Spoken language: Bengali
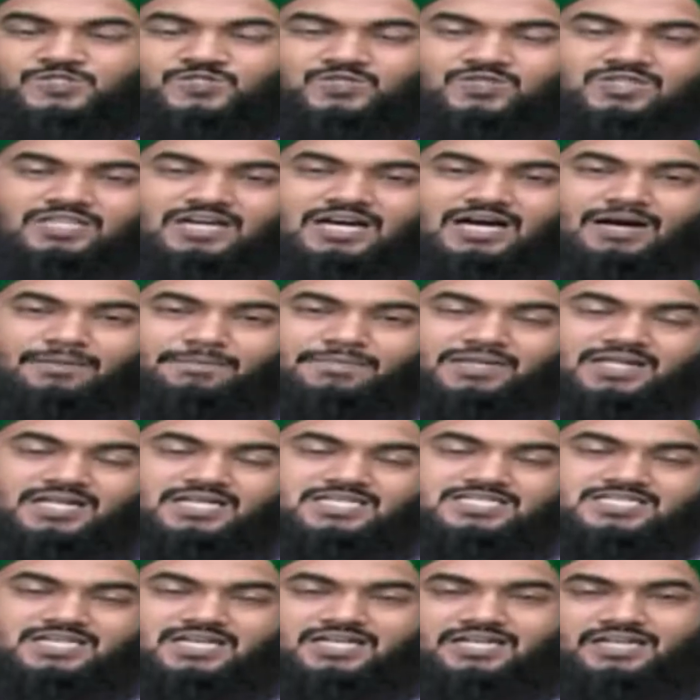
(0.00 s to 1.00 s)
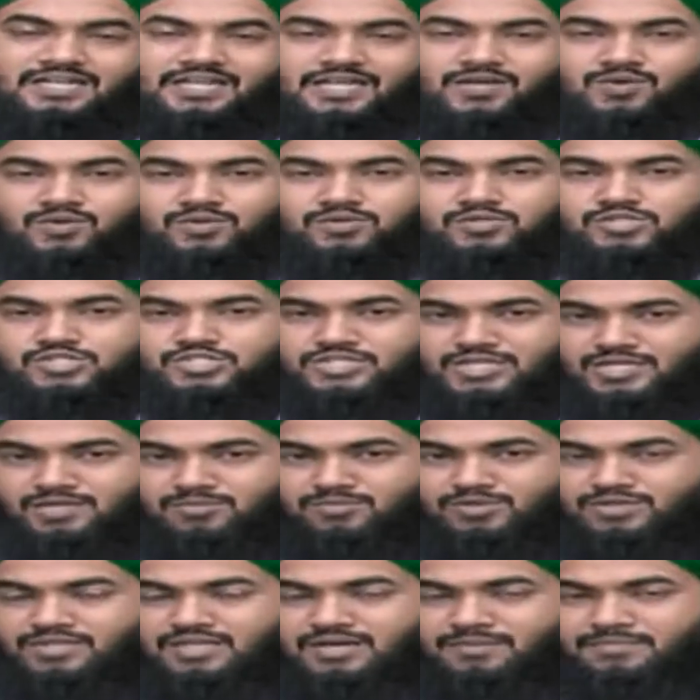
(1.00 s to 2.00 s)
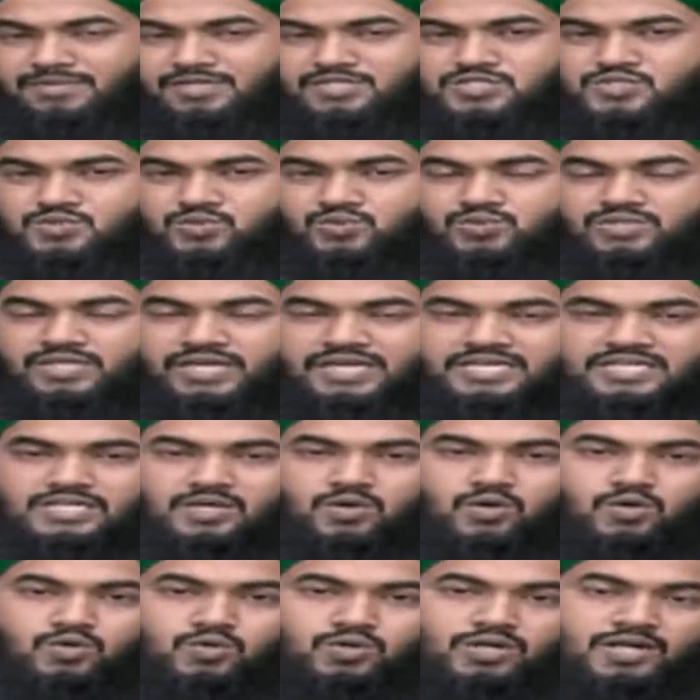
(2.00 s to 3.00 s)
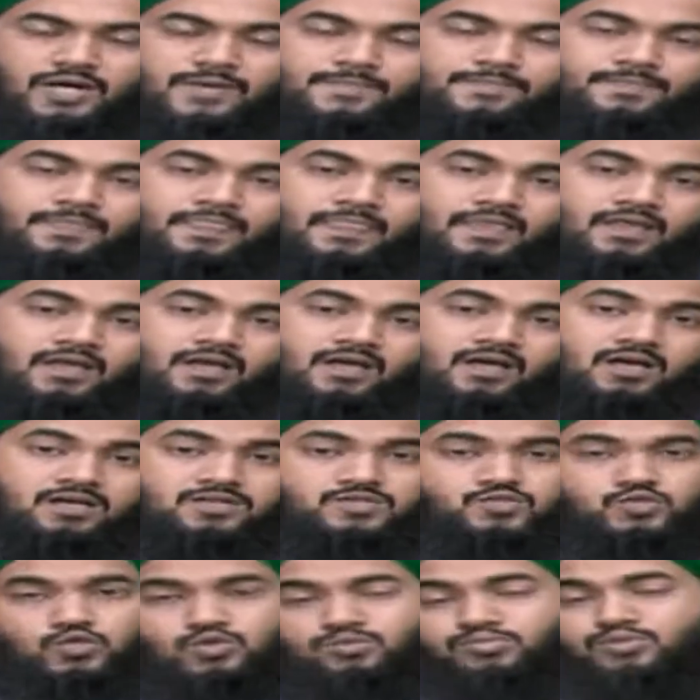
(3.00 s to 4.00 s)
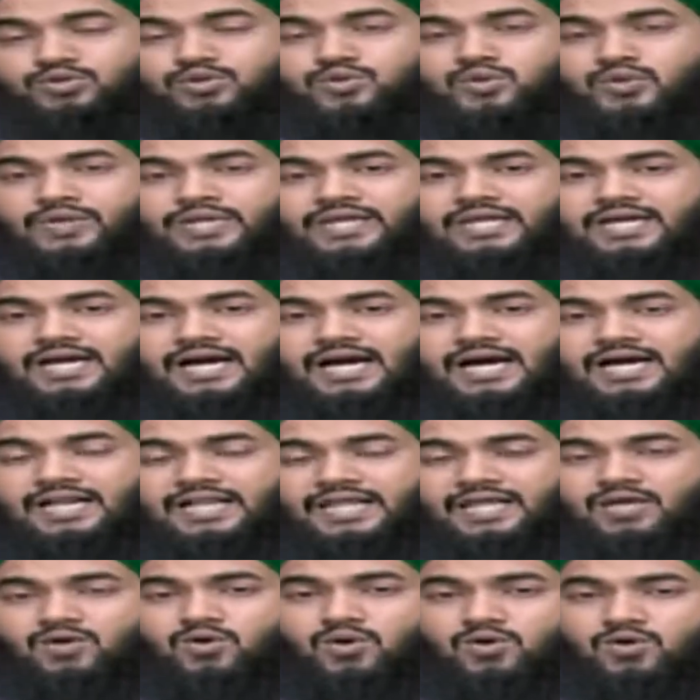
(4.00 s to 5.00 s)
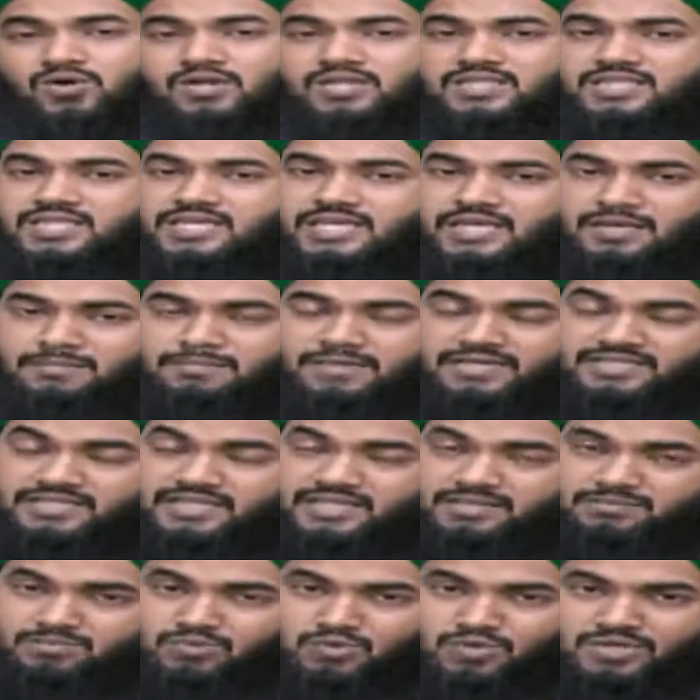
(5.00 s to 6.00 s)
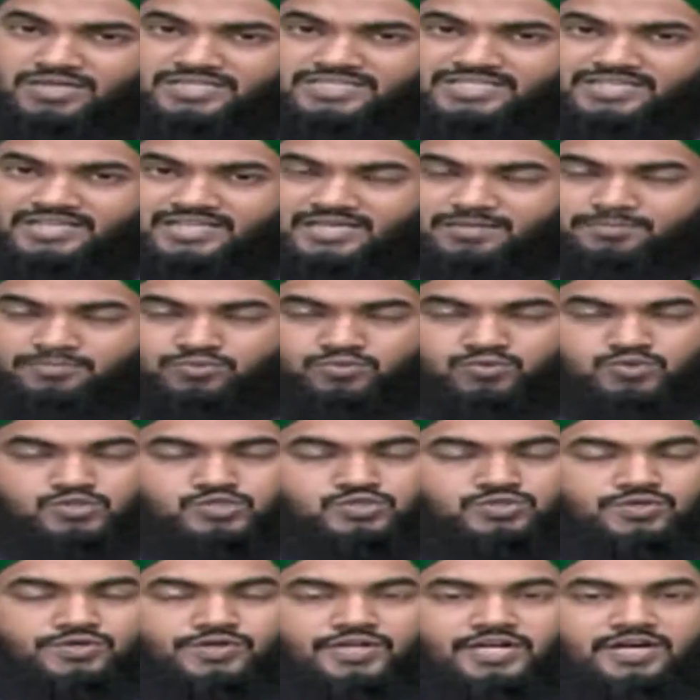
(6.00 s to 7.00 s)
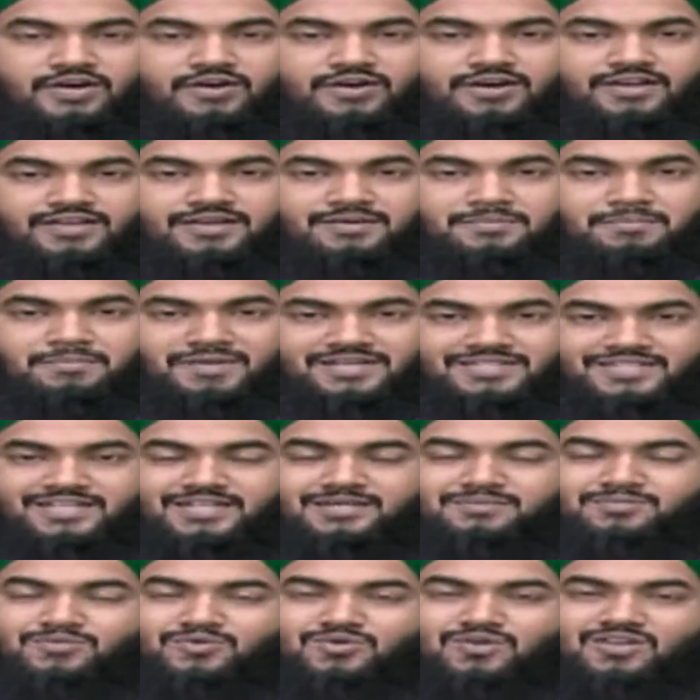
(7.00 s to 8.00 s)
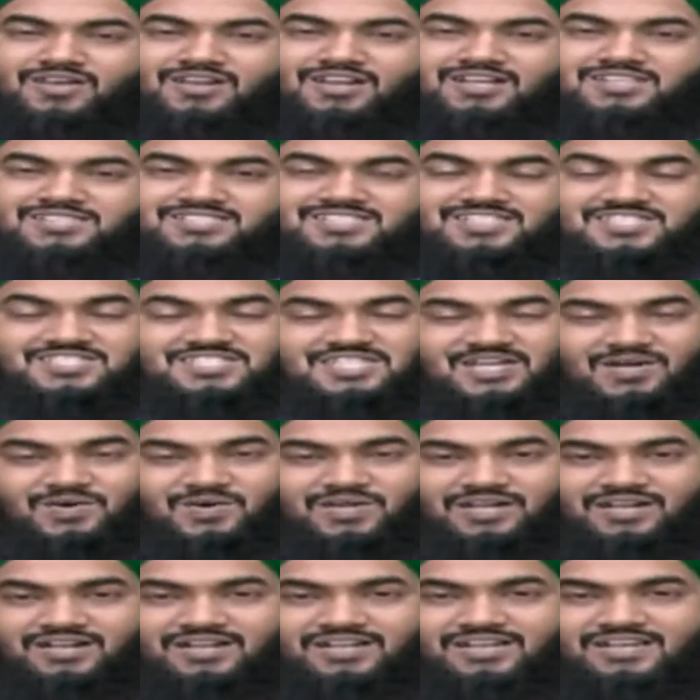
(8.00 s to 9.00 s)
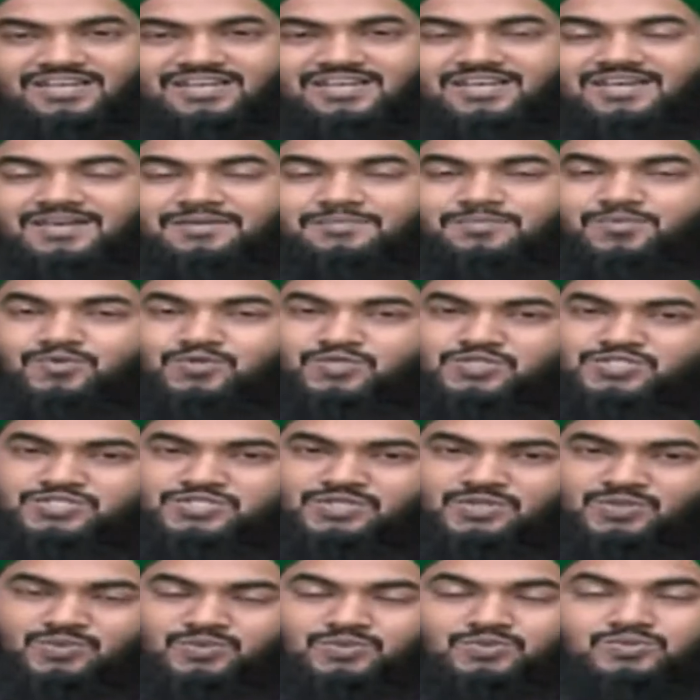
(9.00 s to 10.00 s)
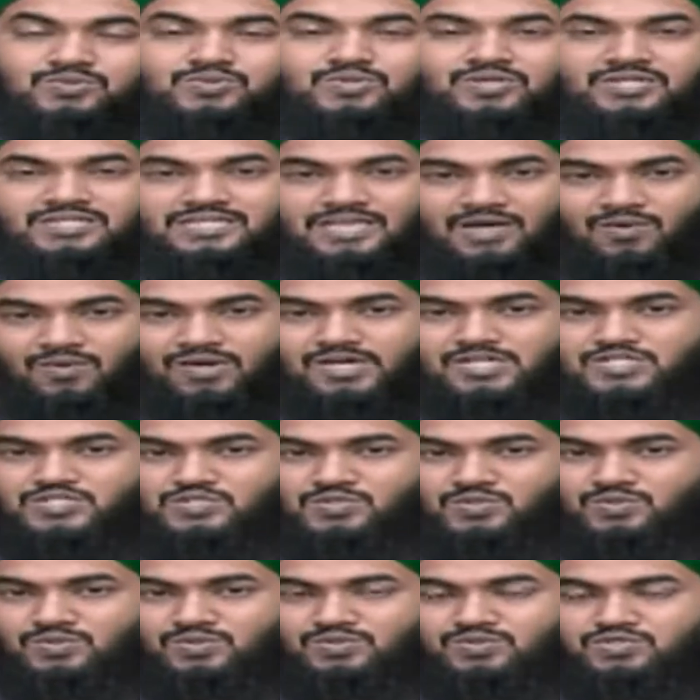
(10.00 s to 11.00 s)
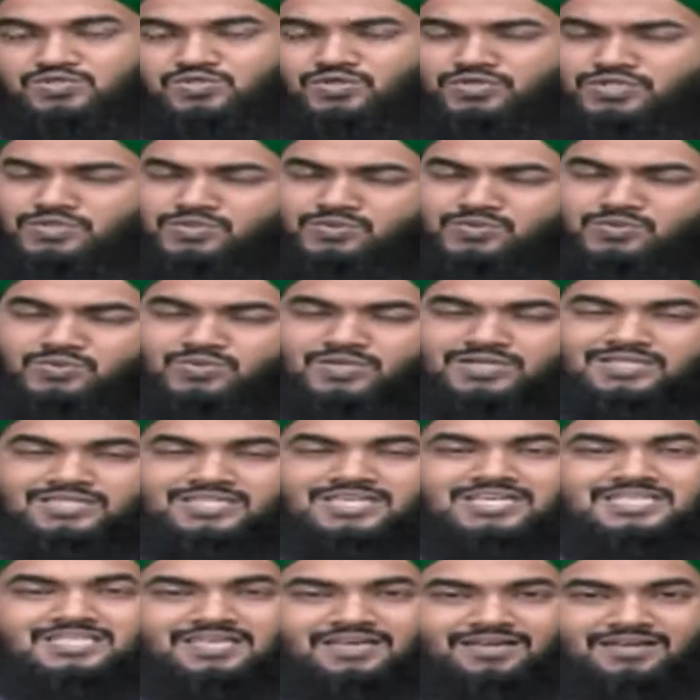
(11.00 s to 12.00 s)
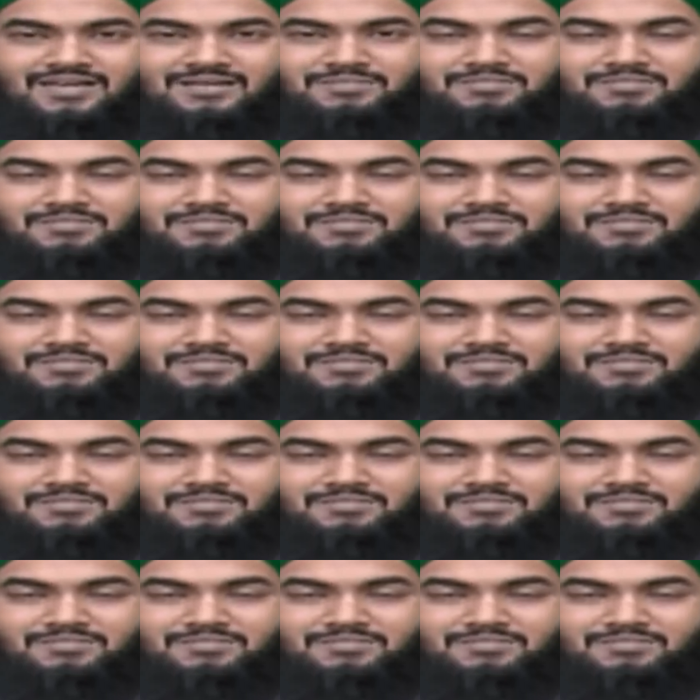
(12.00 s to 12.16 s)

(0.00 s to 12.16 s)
শ্রোতা আপনারা জানেন এই অনুষ্ঠানের মধ্যে আমরা শুরুতে একটি ঘটনা শ্রবণ করি আর এই ঘটনা থেকে মাদানী মুন্নাদেরকে প্রশ্ন করা হয় মাদানী মুন্নারা চেষ্টা করেন প্রশ্নের উত্তর দেওয়ার জন্য সঠিক উত্তর দিয়ে থাকেন